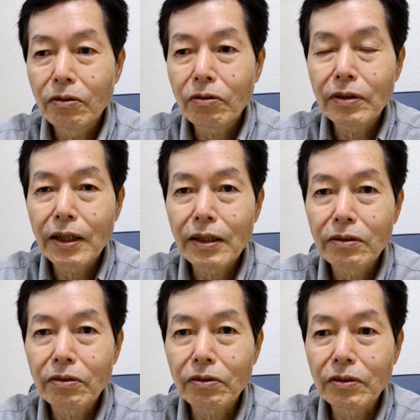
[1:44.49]
行わ
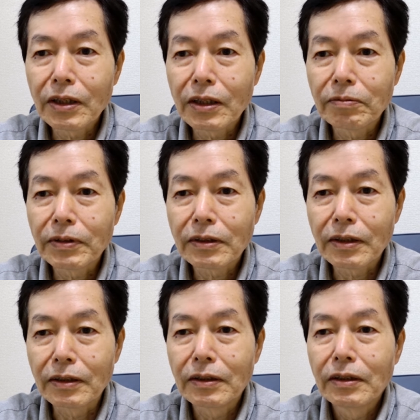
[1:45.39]
れることになりまし
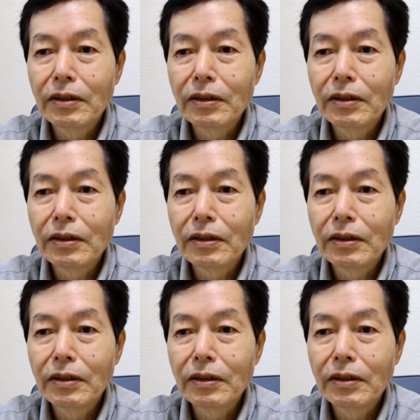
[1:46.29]
た。